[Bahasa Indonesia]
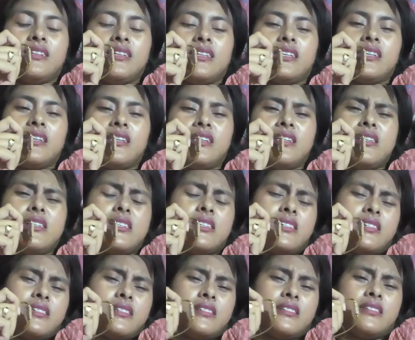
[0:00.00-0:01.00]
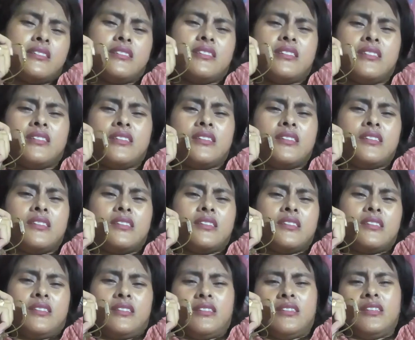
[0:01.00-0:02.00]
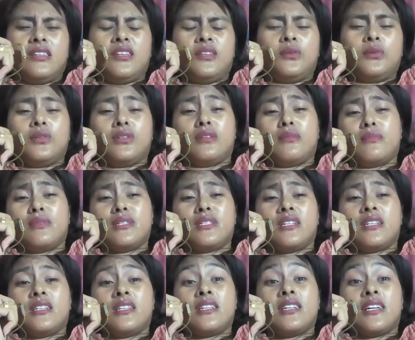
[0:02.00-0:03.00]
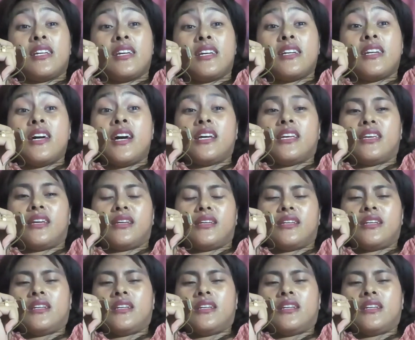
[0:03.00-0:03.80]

Karena itu sudah menjadi darah daging.